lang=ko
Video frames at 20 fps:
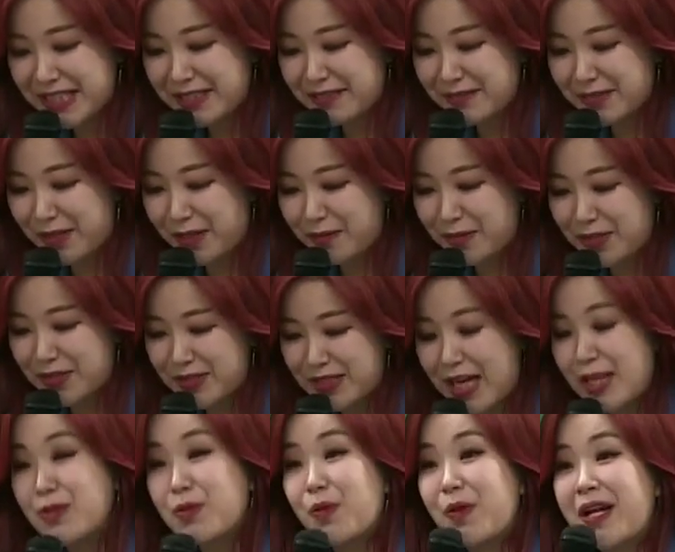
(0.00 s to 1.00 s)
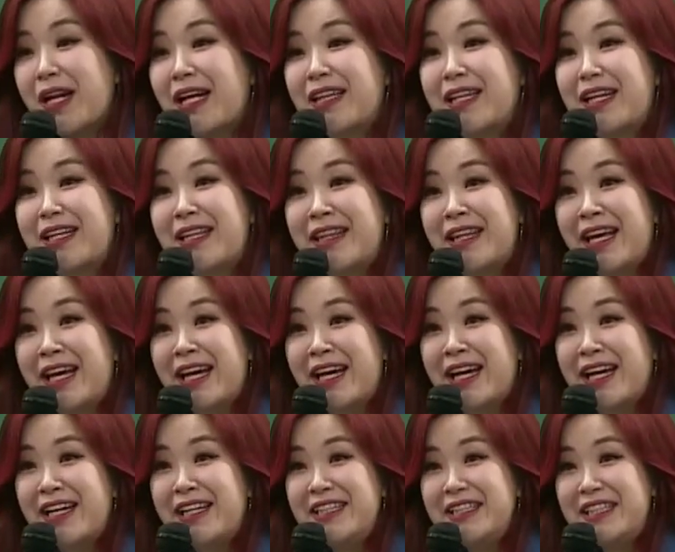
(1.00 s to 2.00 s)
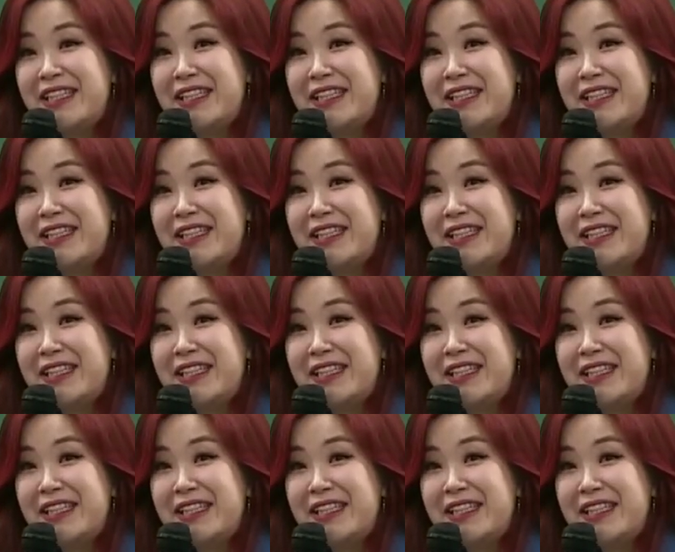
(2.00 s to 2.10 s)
지금 그러면 제 또래란 얘긴데